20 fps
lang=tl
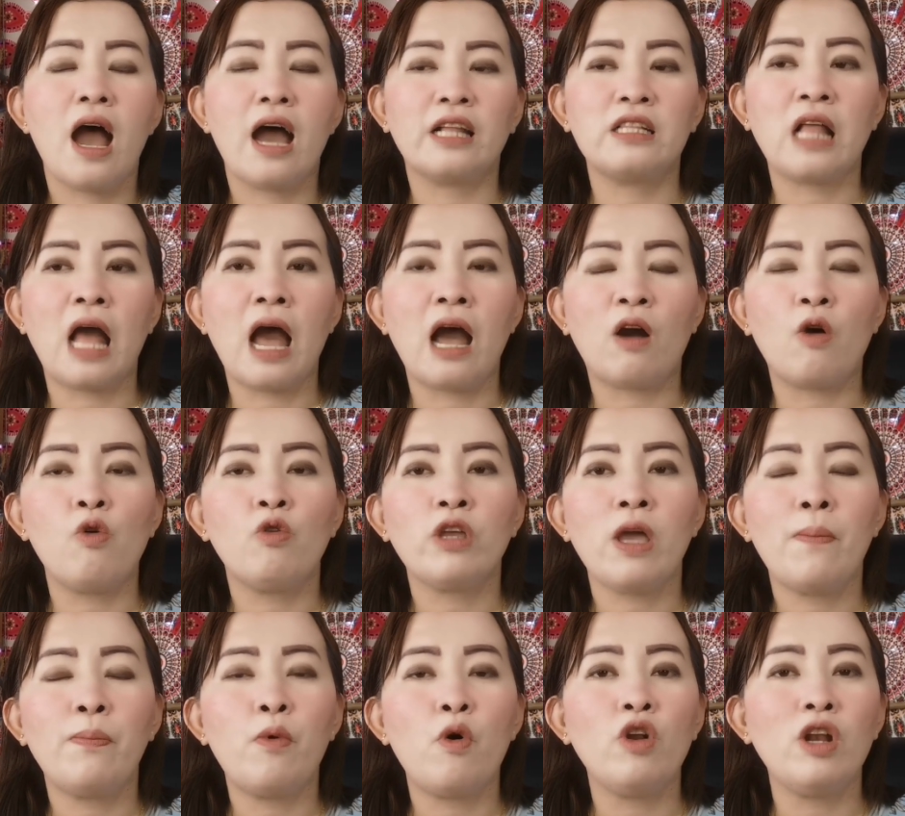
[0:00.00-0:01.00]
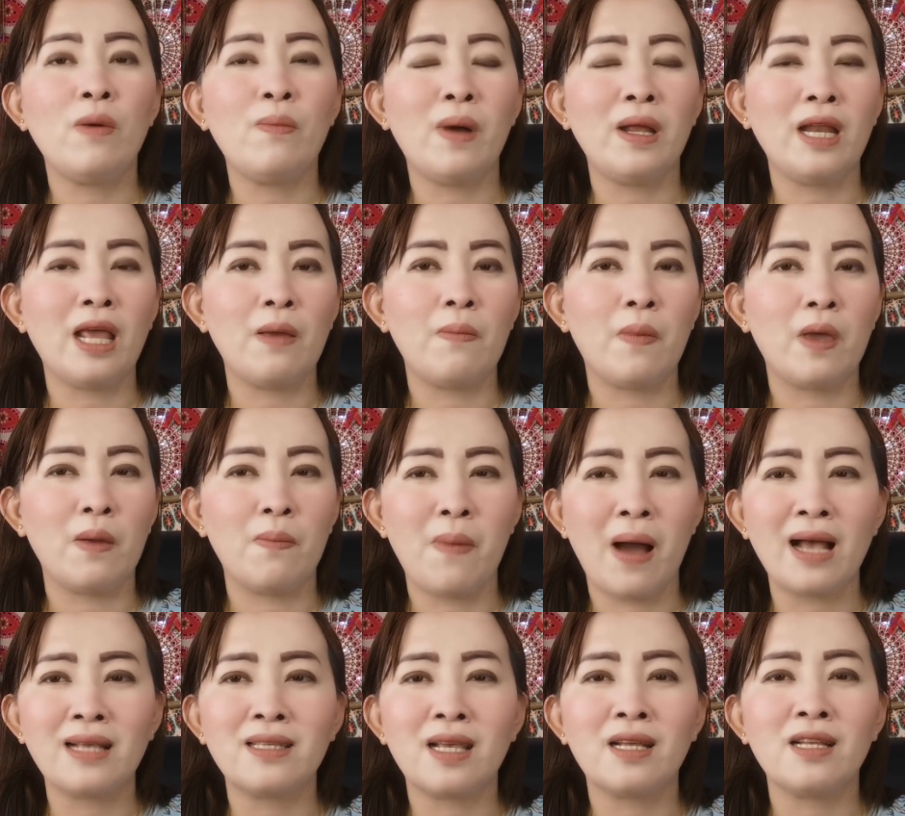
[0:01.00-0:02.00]
At uh, kung yan po naman ay may
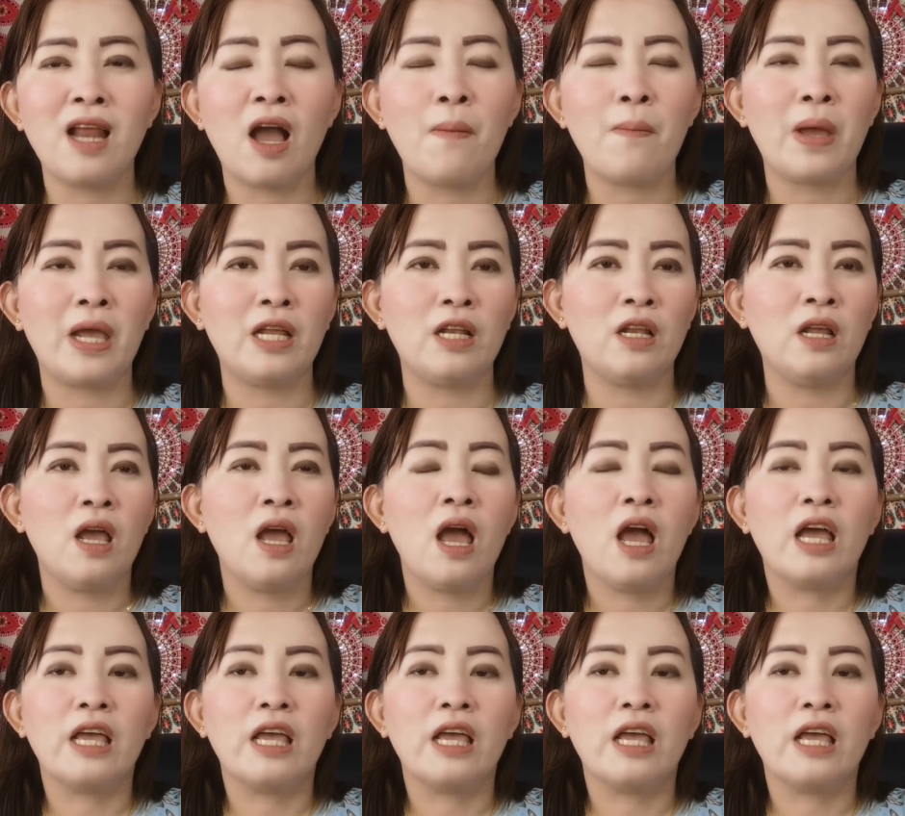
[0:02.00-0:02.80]
basag na, may,